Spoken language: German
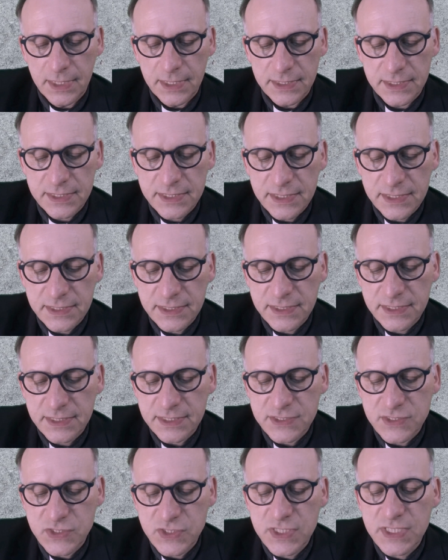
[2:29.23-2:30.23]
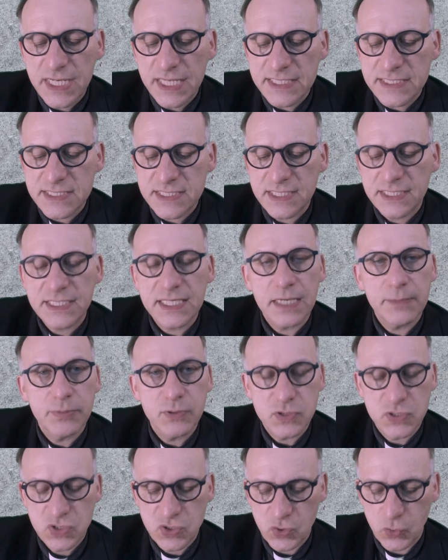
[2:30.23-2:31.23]
Die Kirche Christi nennt sich
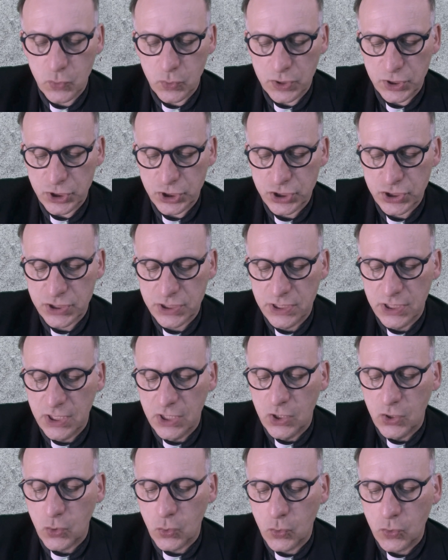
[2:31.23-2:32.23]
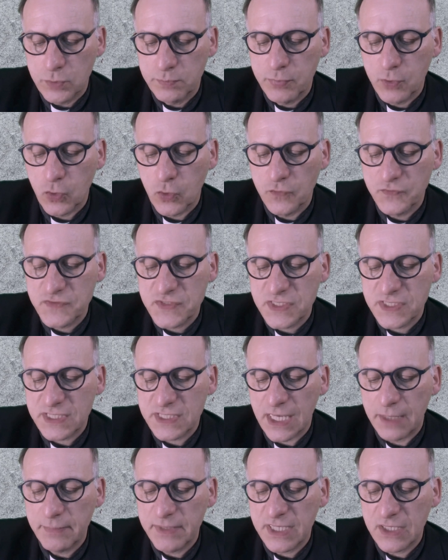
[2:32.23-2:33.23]
apostolisch und beruft sich
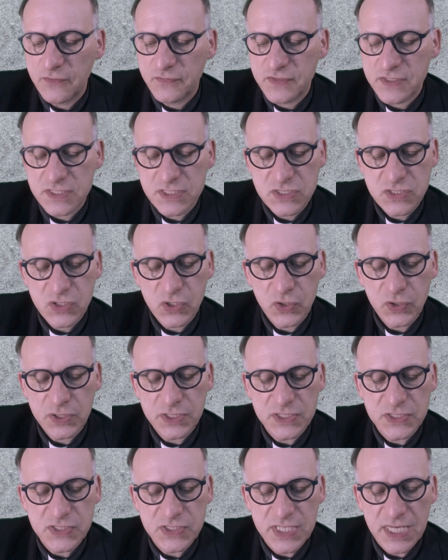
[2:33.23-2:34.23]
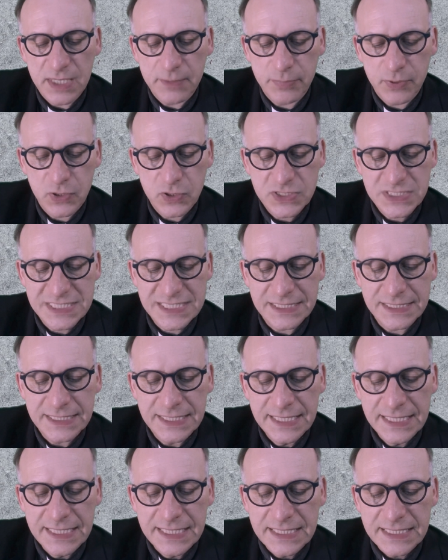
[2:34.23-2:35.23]
damit auf das Zeugnis der
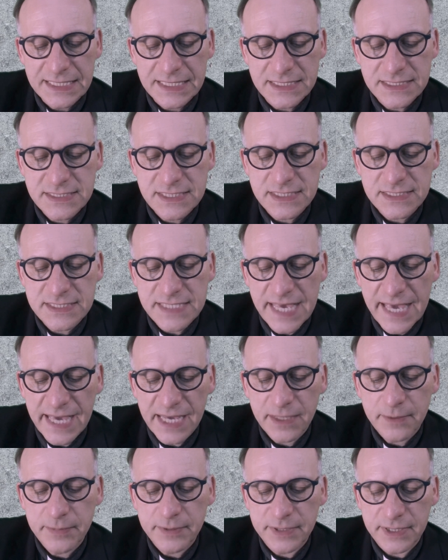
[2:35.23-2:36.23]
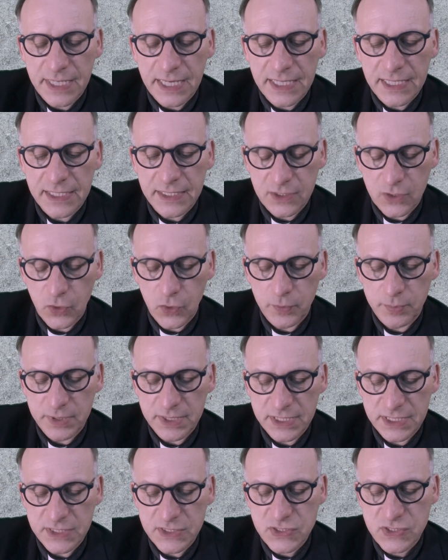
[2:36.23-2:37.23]
Apostel, das das Erbe aller
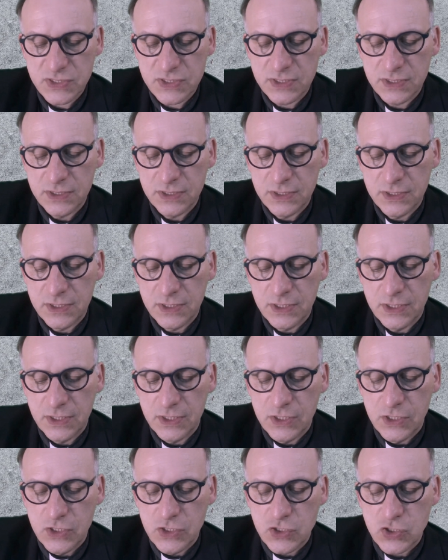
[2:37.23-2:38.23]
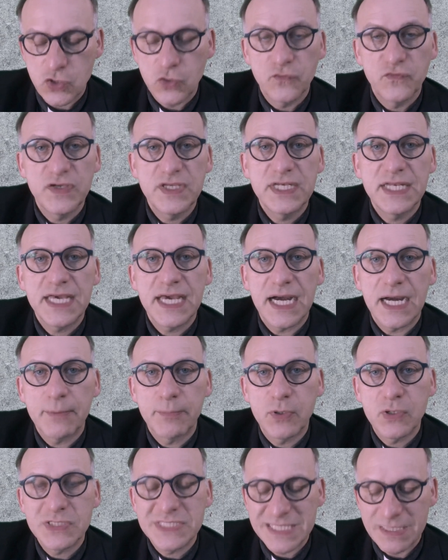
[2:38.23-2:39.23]
Gläubigen ist. So wie der
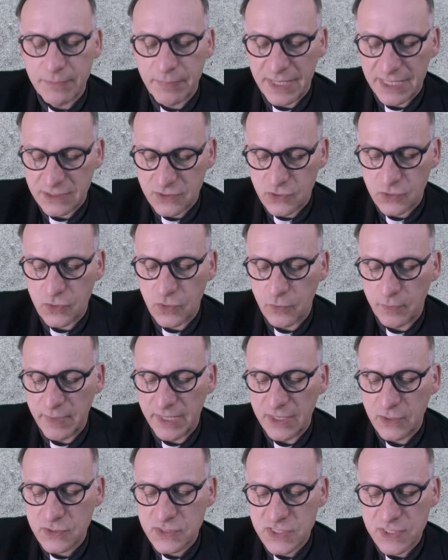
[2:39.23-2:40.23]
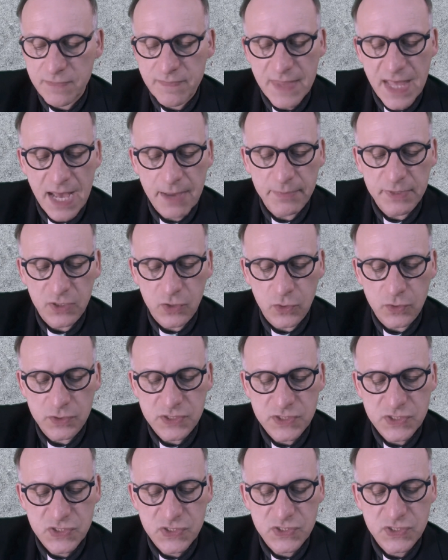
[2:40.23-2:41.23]
Apostel Bartholomäus im Namen
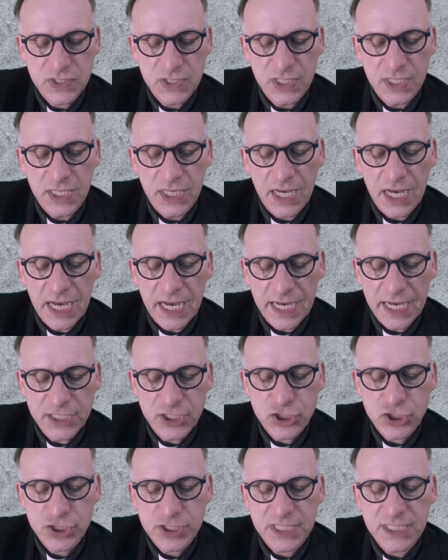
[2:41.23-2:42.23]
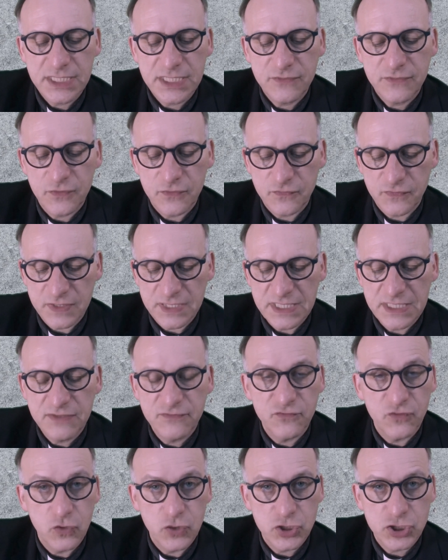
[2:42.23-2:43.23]
Gottes einsteht für
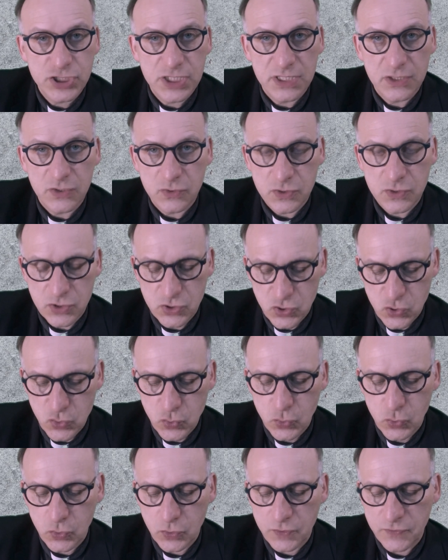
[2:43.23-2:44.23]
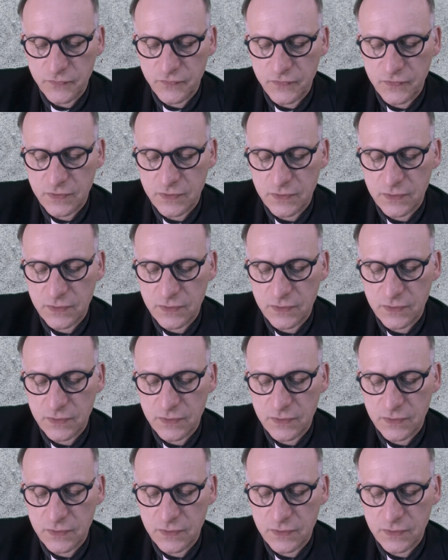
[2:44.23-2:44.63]
Frieden, Wohlstand und Zukunft,